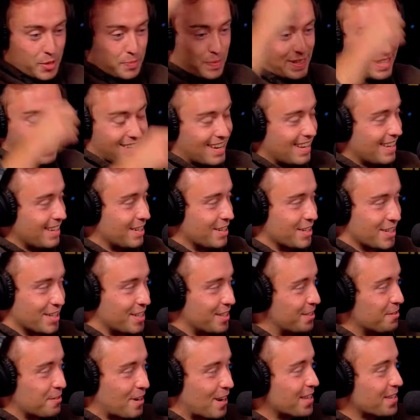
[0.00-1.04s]
spezielle
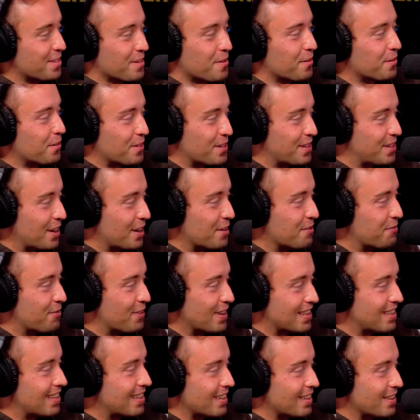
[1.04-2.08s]
Geschichte. Du kennst auch noch nicht alle
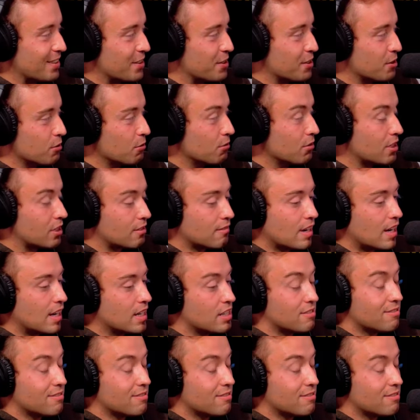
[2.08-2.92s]
Facetten zu. Und zwar,